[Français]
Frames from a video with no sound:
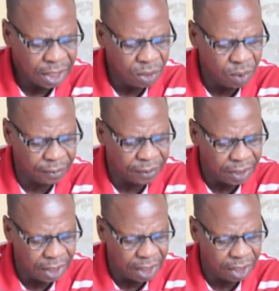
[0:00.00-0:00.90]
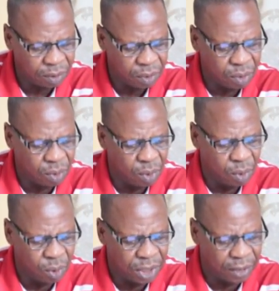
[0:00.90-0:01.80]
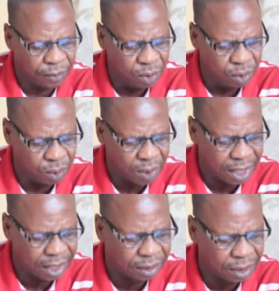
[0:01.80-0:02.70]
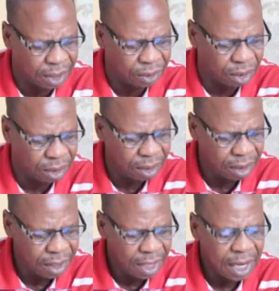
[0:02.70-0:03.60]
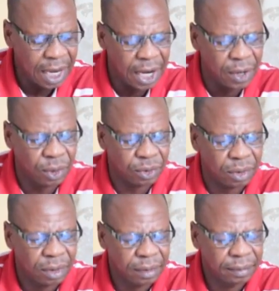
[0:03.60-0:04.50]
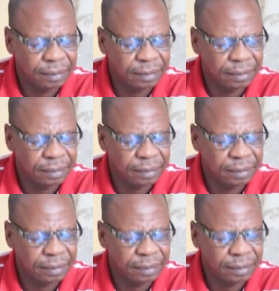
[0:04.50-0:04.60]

qui doit venir ou devons-nous en entendre un autre